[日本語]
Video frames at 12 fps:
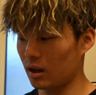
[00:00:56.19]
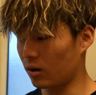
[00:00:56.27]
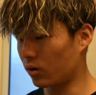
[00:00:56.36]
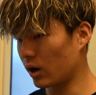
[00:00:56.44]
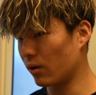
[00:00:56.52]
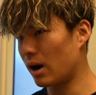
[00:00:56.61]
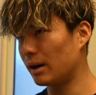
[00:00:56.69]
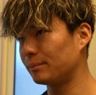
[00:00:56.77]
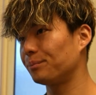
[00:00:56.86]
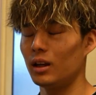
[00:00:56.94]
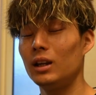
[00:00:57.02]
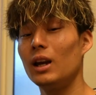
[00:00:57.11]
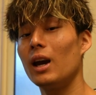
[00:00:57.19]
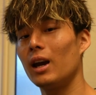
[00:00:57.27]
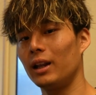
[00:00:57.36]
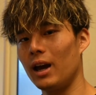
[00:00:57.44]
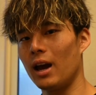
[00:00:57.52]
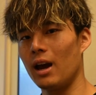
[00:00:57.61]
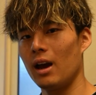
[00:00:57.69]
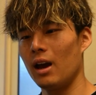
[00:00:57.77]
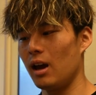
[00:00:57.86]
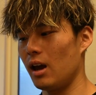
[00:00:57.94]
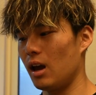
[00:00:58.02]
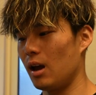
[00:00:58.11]
で、これは EA で、
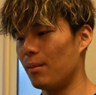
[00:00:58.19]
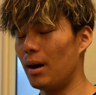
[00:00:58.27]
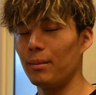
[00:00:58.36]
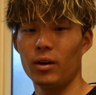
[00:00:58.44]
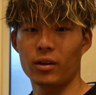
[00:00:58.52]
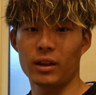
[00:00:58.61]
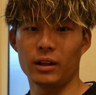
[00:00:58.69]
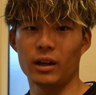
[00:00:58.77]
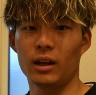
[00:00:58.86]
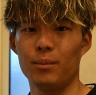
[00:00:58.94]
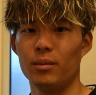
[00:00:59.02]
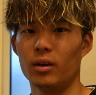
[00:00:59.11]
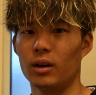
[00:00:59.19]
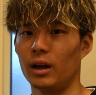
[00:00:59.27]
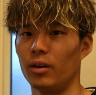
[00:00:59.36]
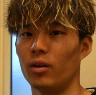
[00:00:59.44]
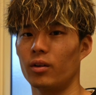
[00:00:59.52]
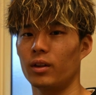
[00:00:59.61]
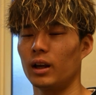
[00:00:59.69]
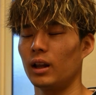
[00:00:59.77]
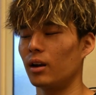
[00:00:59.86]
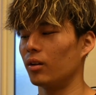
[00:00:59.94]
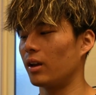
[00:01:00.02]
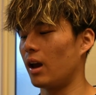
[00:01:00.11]
えー、まあ、アミノ酸で筋分解の抑制に
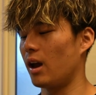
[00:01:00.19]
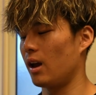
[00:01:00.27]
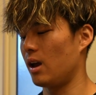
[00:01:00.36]
なるので、